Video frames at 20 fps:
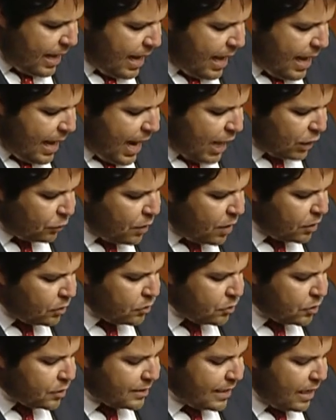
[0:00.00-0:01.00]
A atual
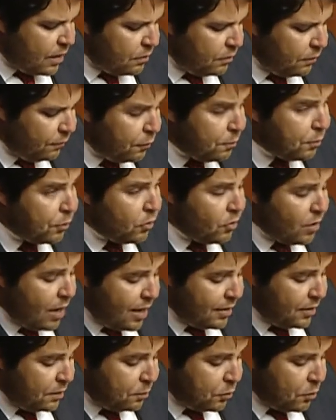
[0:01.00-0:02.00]
concessão foi
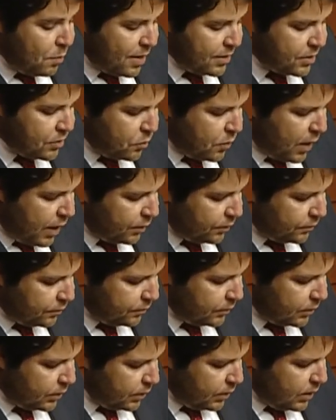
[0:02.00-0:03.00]
prolongada por mais um ano
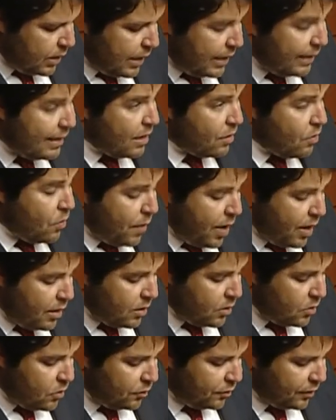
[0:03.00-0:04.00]
e é com ela
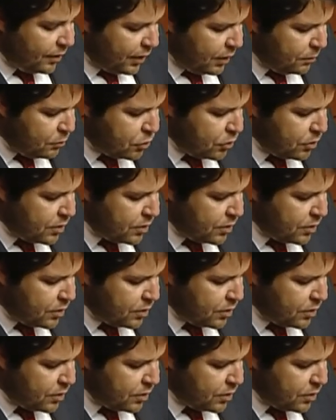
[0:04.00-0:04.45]
que contaremos nos